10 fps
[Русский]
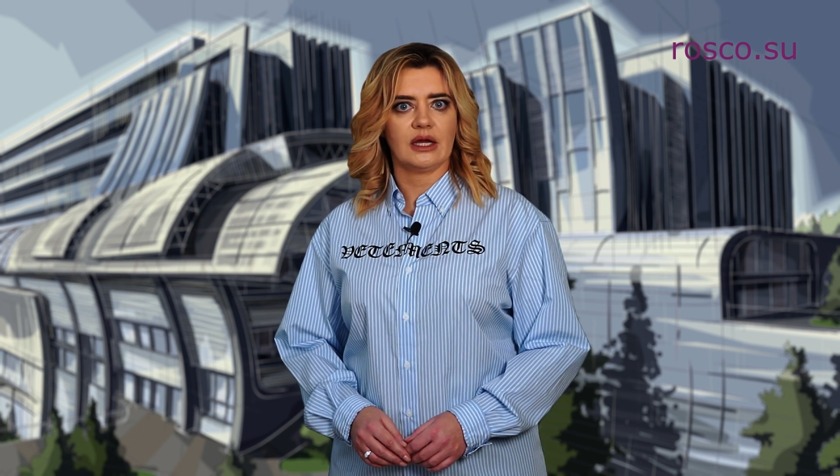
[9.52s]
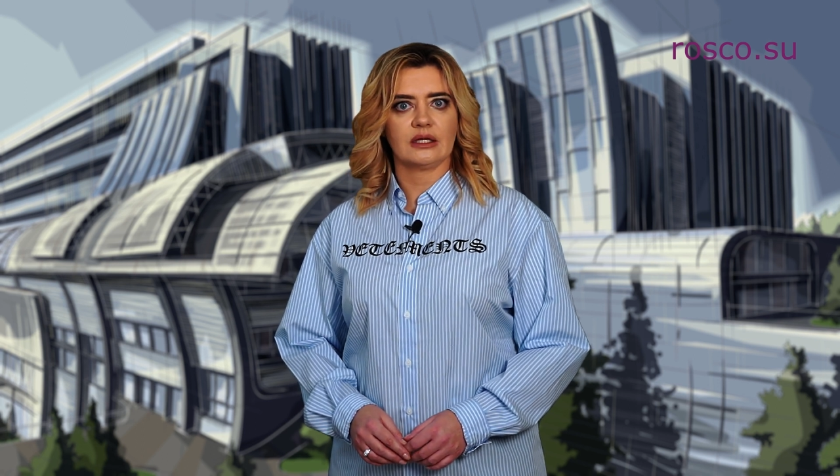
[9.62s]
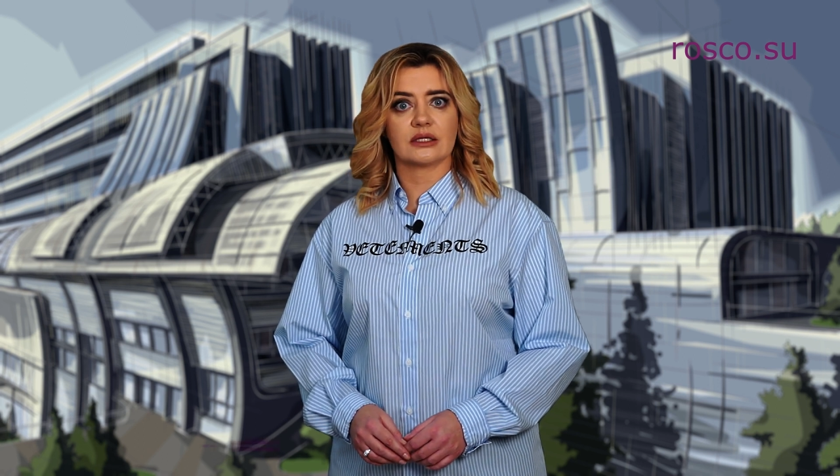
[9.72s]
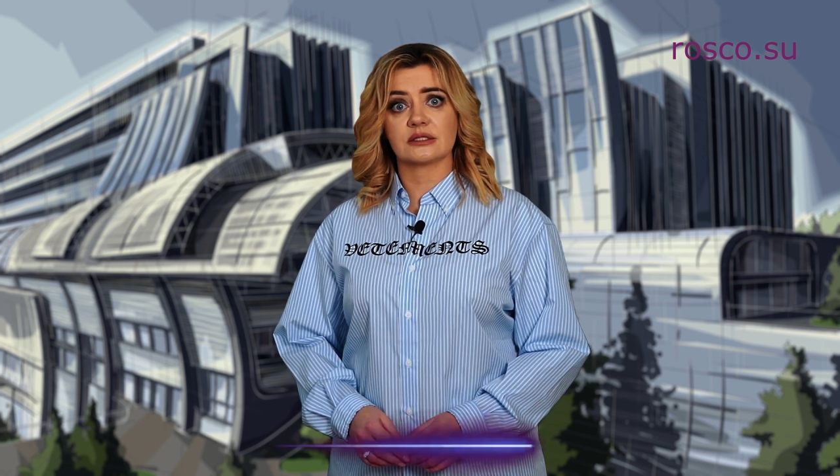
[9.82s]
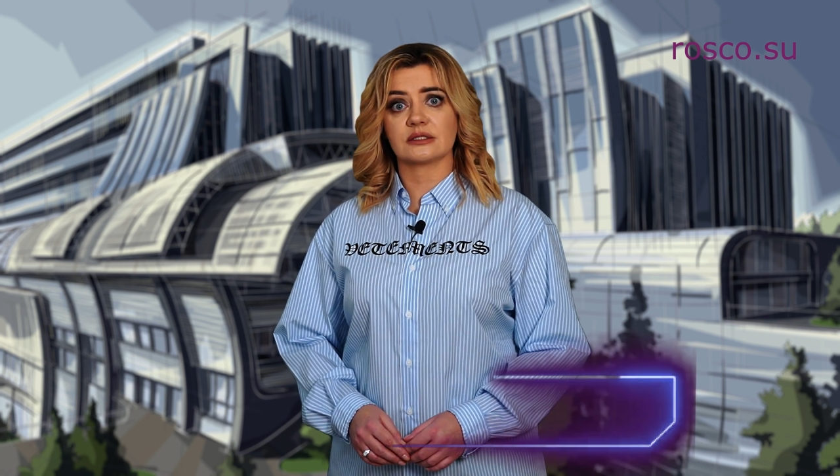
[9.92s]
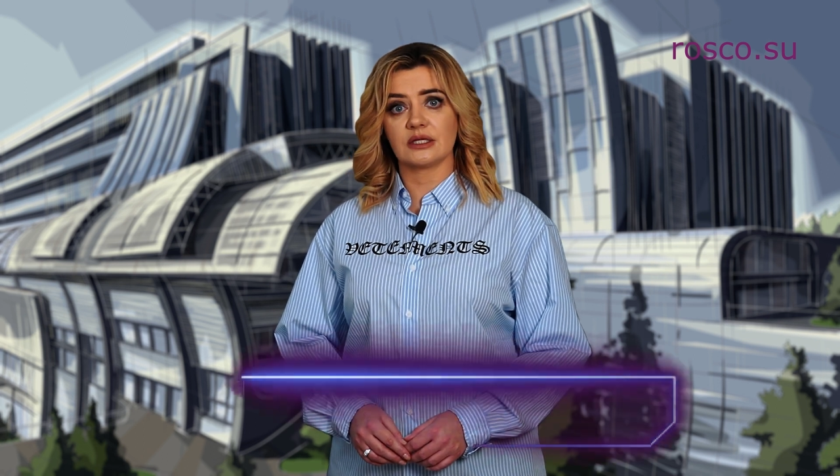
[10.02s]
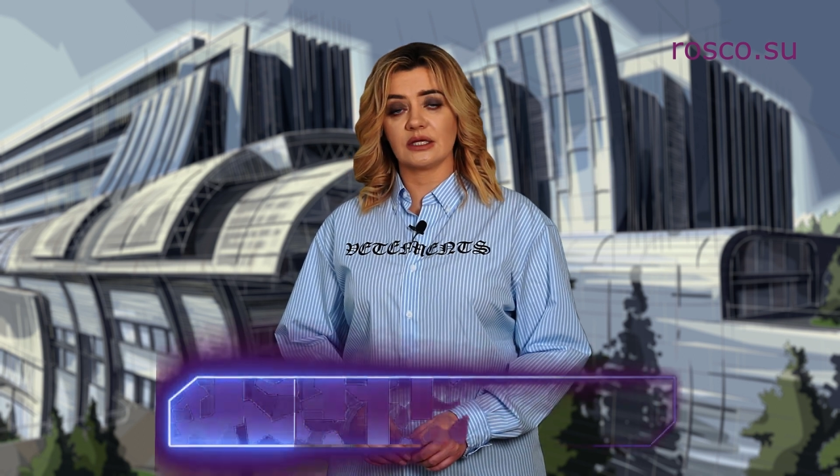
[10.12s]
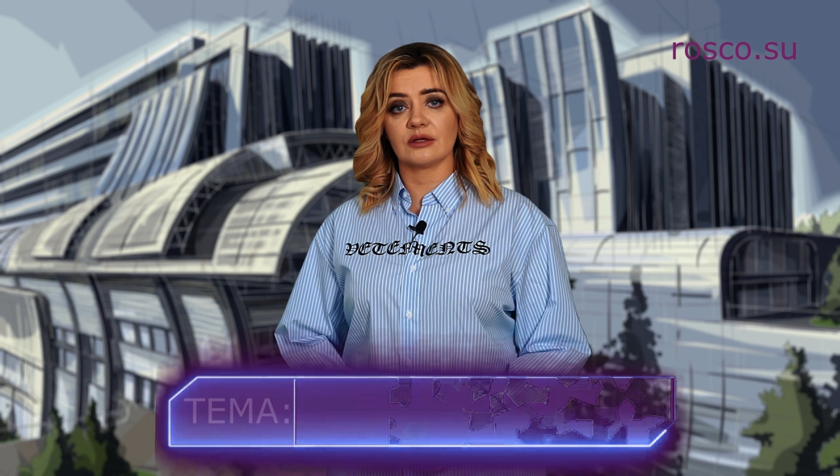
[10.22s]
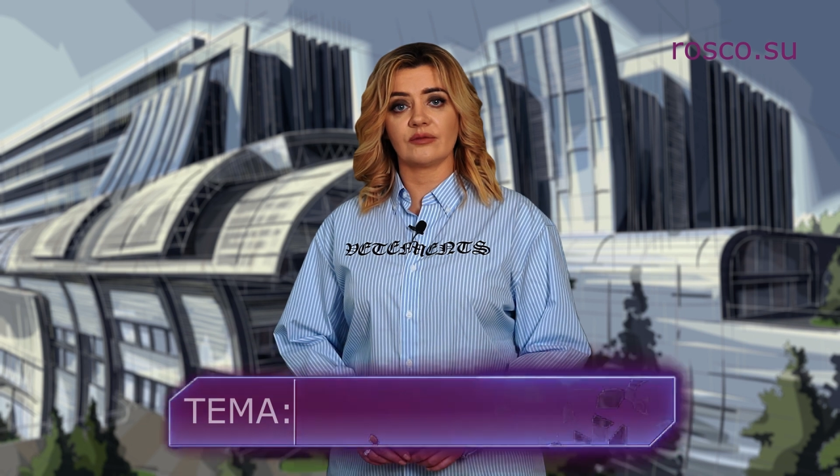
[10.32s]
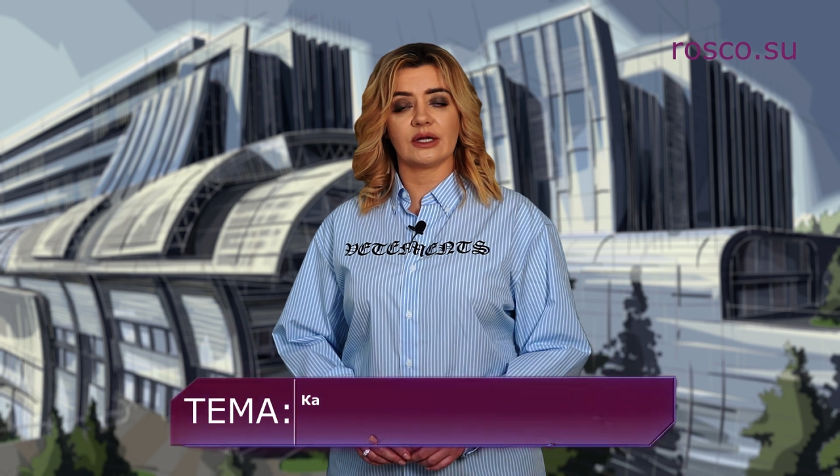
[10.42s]
если
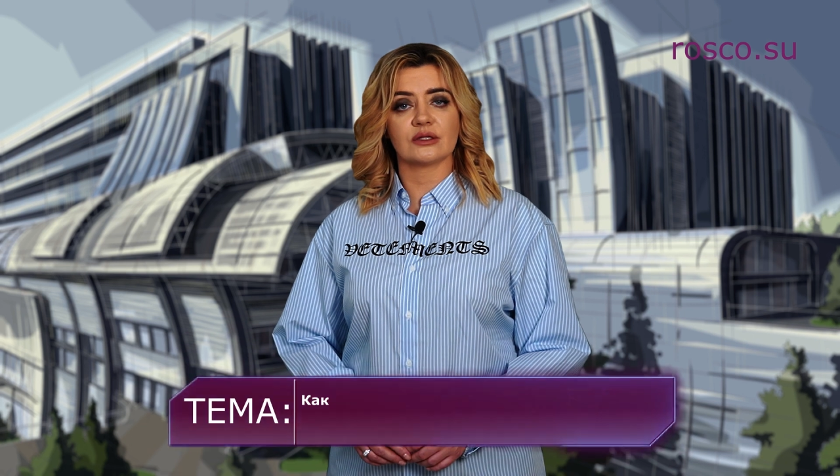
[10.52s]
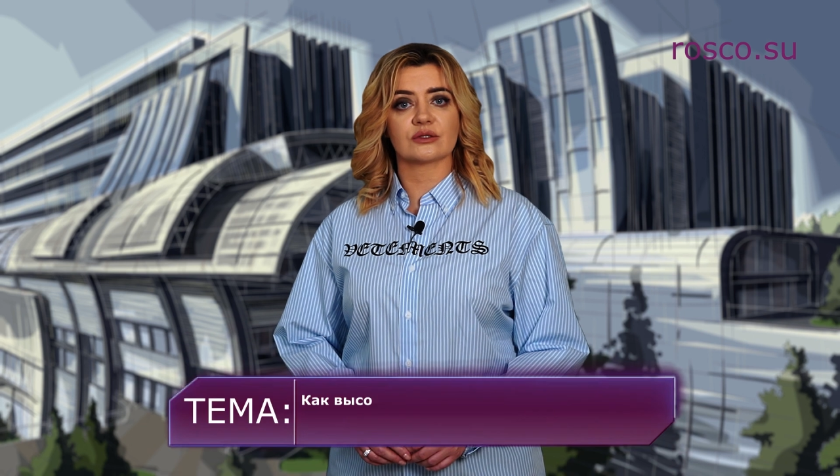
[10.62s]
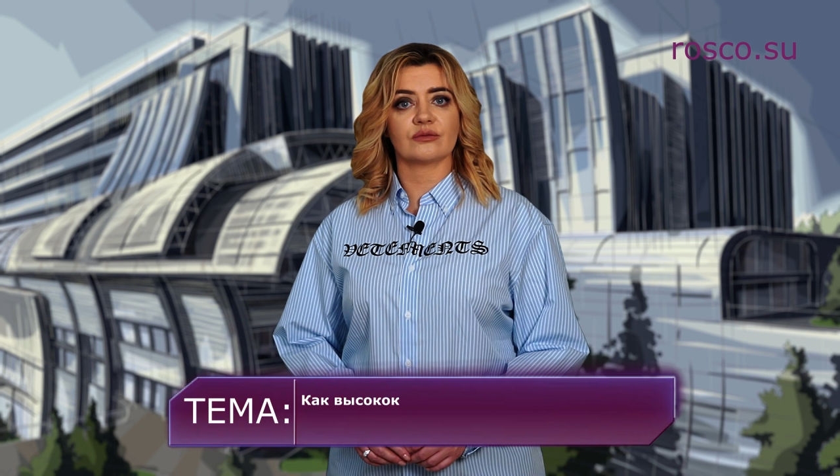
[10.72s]
те являются